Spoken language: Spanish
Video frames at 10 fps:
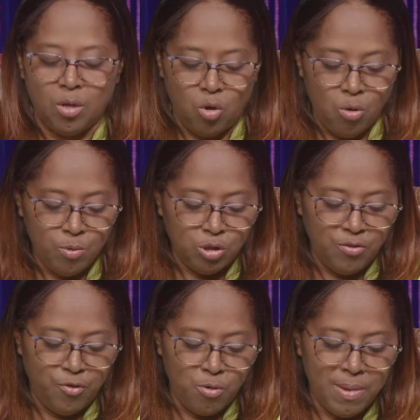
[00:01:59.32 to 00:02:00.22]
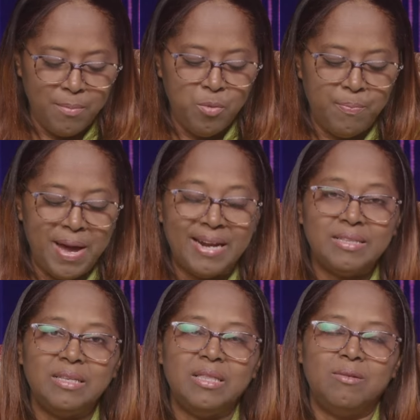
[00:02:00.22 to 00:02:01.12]
como si formamos
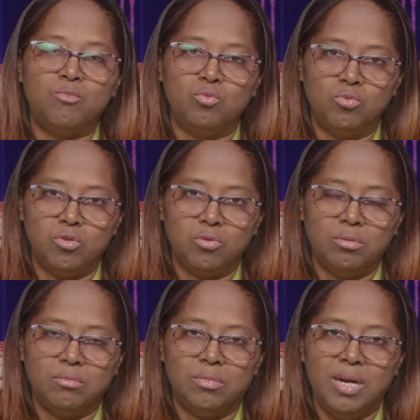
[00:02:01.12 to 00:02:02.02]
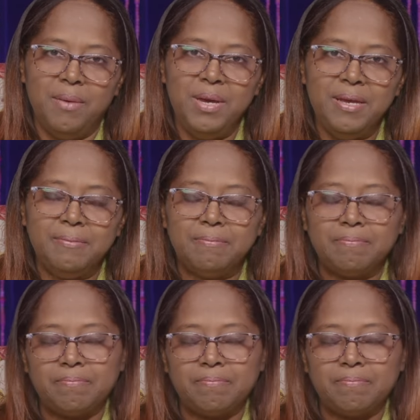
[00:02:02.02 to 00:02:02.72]
parte del mundo. Amén